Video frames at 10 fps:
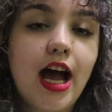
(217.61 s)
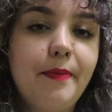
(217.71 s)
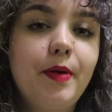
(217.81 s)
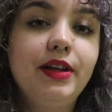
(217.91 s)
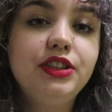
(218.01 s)
a
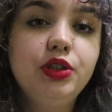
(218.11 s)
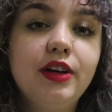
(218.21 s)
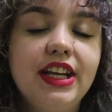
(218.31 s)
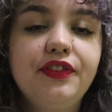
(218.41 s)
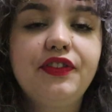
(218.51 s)
própria
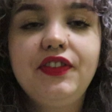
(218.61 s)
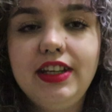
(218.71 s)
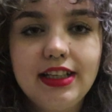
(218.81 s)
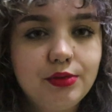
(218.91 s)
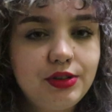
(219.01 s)

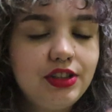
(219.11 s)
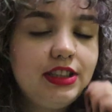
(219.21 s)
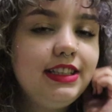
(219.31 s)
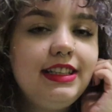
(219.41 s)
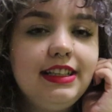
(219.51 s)
geografia do
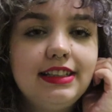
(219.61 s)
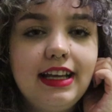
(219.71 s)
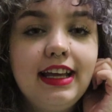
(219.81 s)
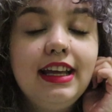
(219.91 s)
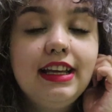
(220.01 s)
Chile,
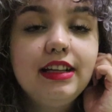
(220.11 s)
né?